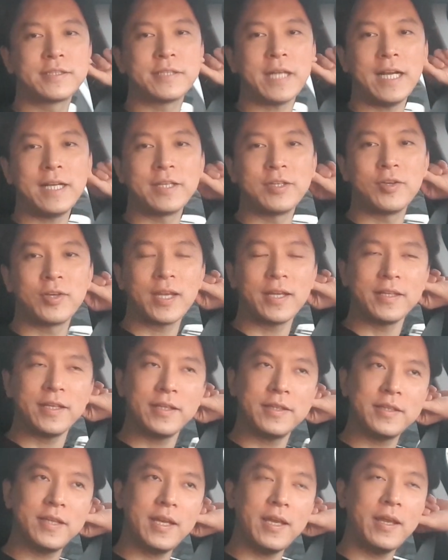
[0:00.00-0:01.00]
잘 기억이 안
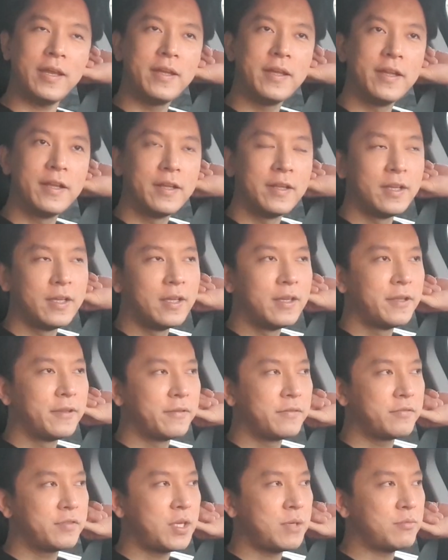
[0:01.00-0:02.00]
나는데
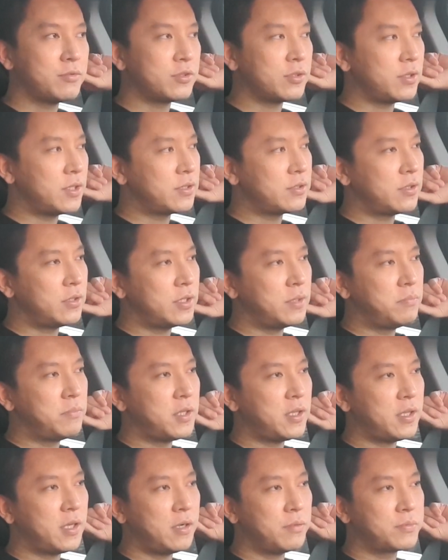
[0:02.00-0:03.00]
세무서에서
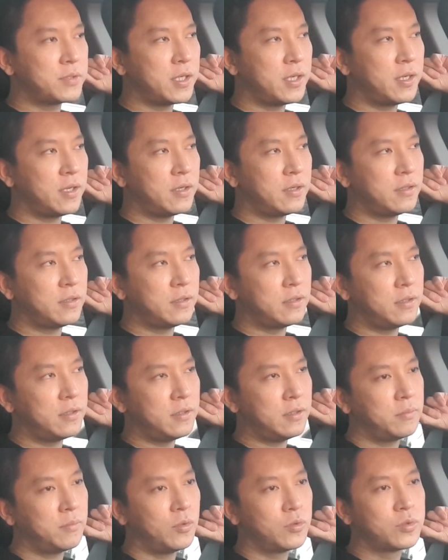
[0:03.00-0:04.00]

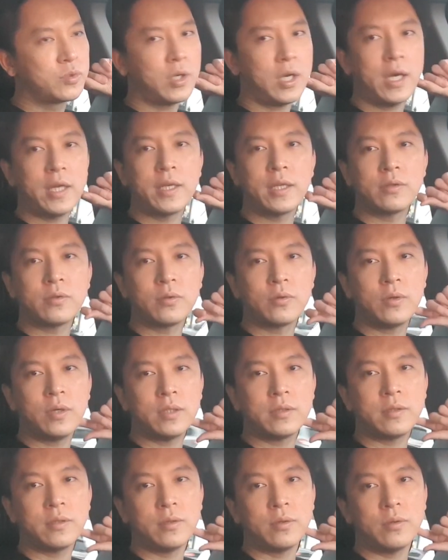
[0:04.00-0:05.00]
임대사업자를 먼저 안 했던 것
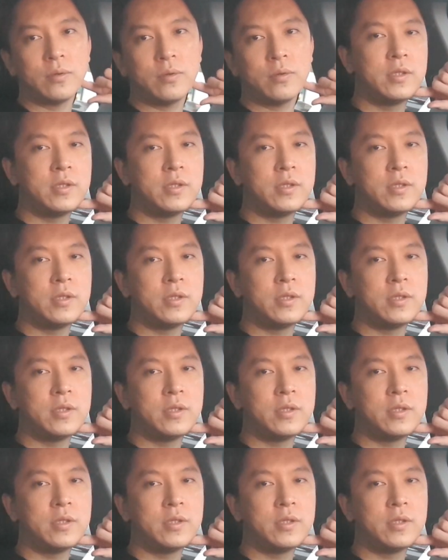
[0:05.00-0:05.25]
같아요